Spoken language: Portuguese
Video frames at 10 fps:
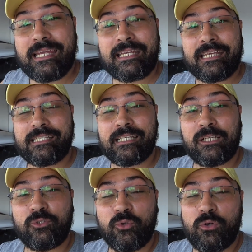Que esse
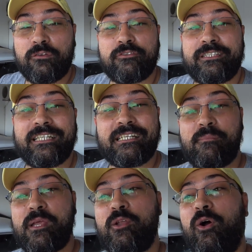ano novo seja
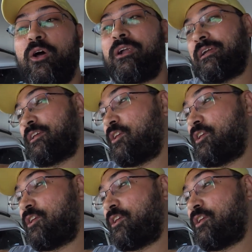melhor